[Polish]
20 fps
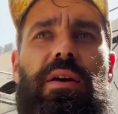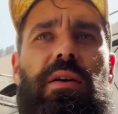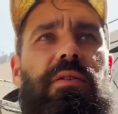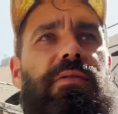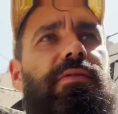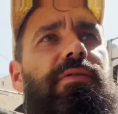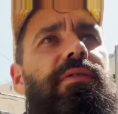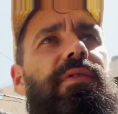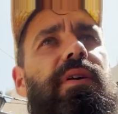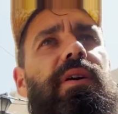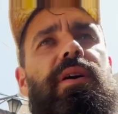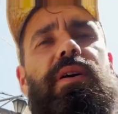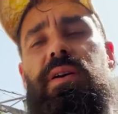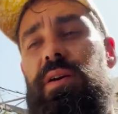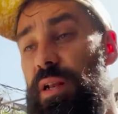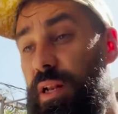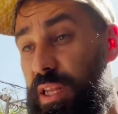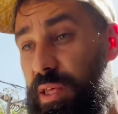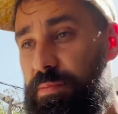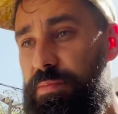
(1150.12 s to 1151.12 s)
w
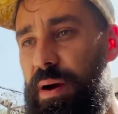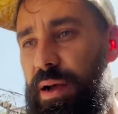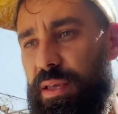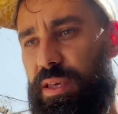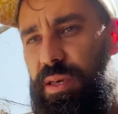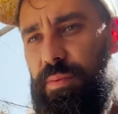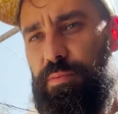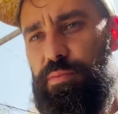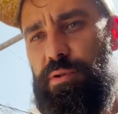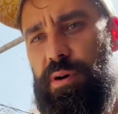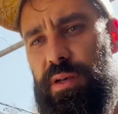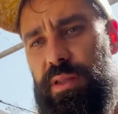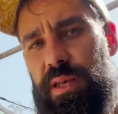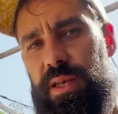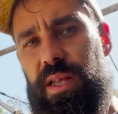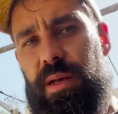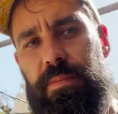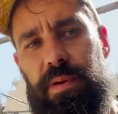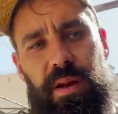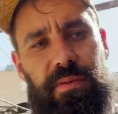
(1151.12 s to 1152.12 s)
Libanie była na
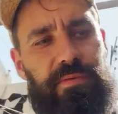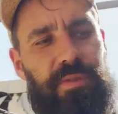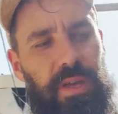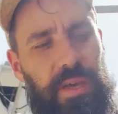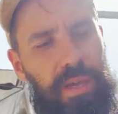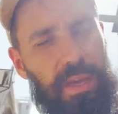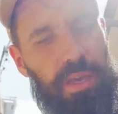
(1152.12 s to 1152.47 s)
naprawdę